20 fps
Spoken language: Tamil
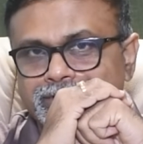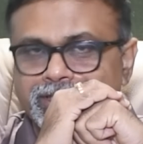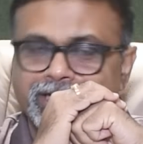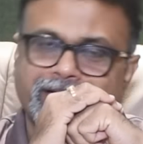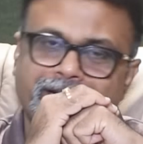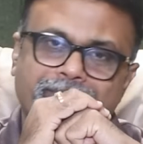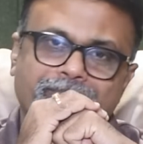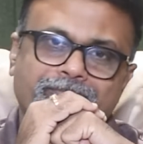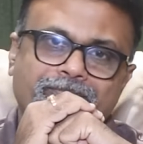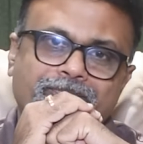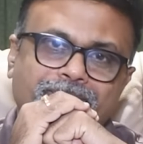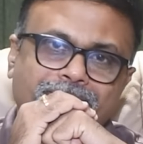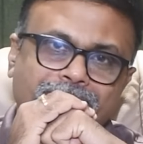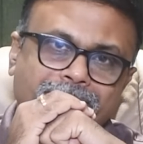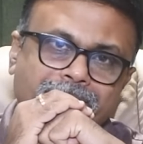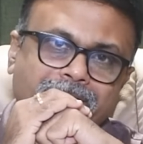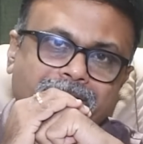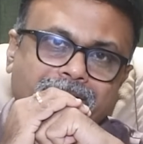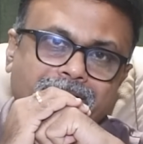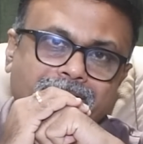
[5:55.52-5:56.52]
சரி
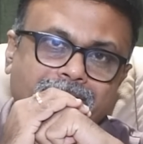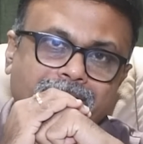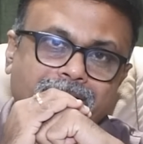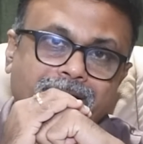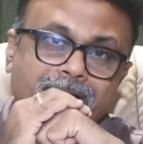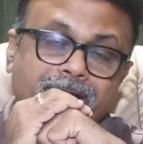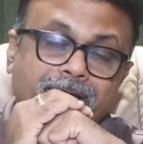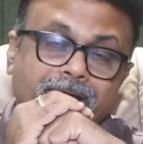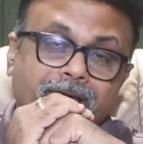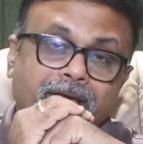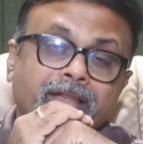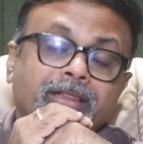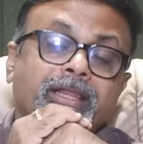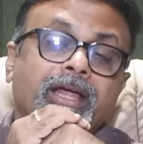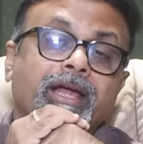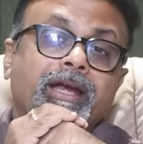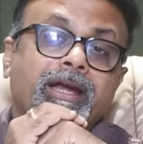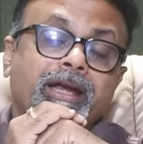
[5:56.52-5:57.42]
இந்த